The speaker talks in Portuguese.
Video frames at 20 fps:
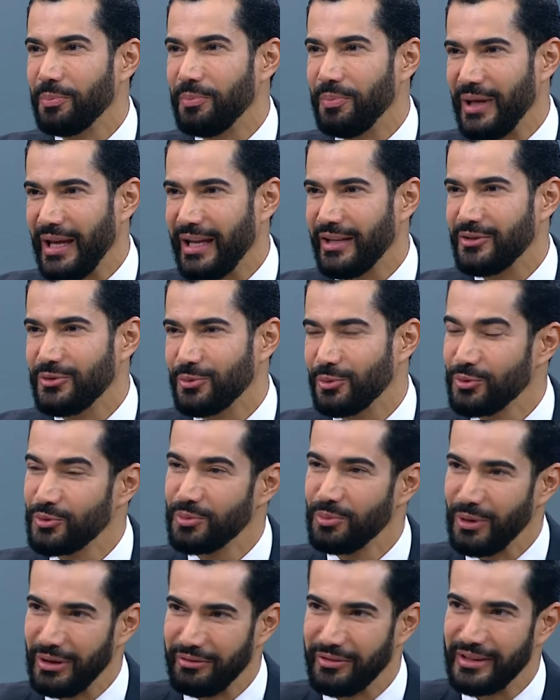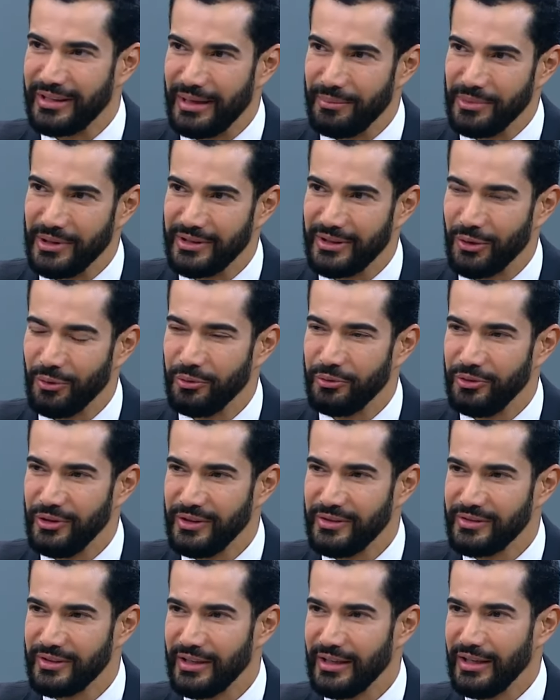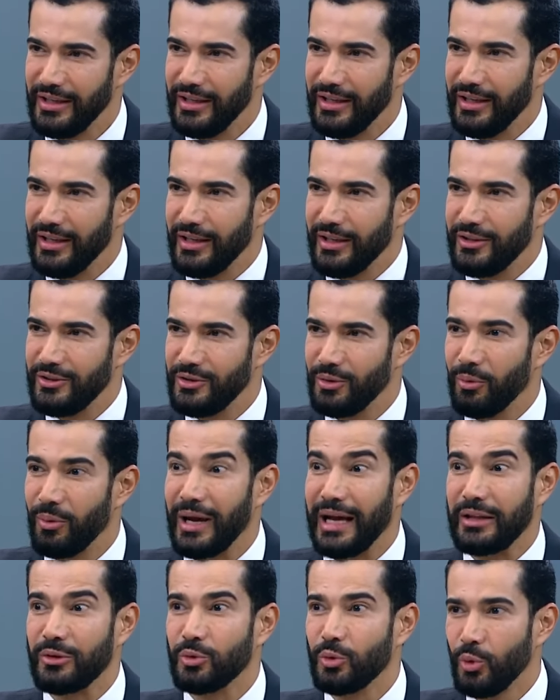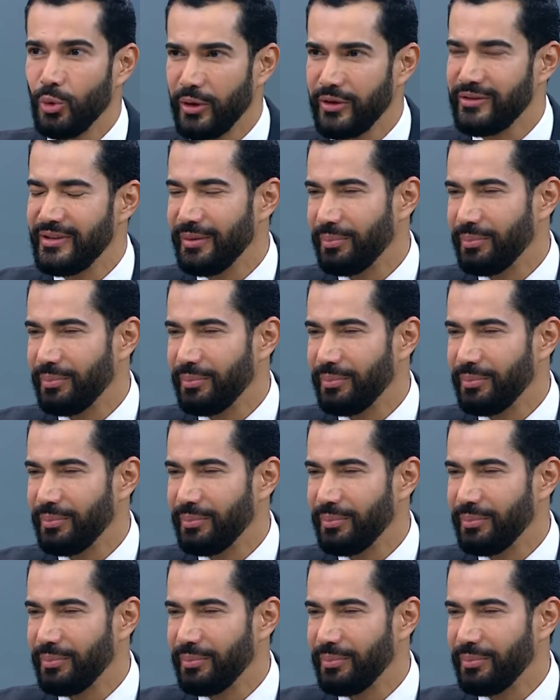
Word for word: PET. O último levantamento que eu fiz tinham 14